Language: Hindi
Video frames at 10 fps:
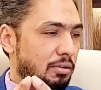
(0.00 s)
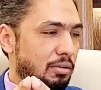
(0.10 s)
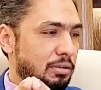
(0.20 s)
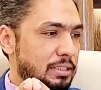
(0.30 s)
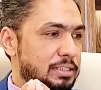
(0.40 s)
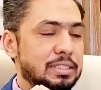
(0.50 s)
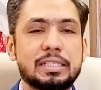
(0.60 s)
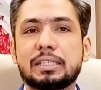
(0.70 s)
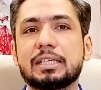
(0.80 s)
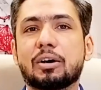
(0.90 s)
और ये
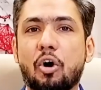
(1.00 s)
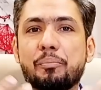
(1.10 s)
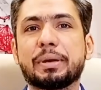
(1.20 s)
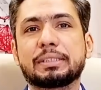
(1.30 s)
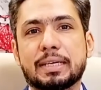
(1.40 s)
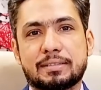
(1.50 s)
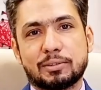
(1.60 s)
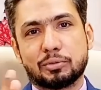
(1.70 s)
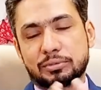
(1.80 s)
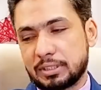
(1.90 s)
जीसी की ओपन
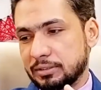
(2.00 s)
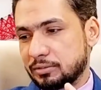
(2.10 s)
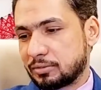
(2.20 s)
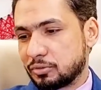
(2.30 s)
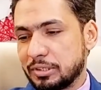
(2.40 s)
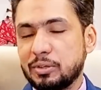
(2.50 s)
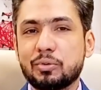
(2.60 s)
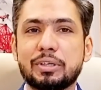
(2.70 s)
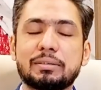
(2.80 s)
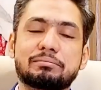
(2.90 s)
कैसे होता है तो जिन
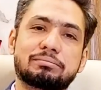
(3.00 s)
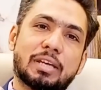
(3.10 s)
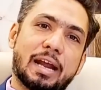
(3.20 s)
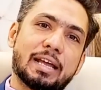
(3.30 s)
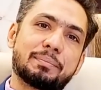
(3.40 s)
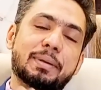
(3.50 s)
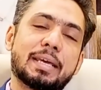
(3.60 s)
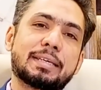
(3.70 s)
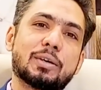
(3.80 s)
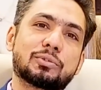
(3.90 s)
लोगों ने कैनेडा
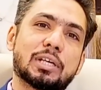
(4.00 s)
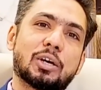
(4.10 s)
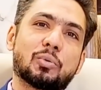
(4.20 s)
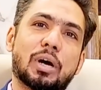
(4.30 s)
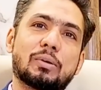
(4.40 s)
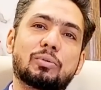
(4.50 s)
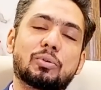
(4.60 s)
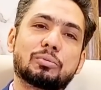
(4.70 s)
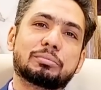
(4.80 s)
अप्लाई किया होता है ख्वाह वो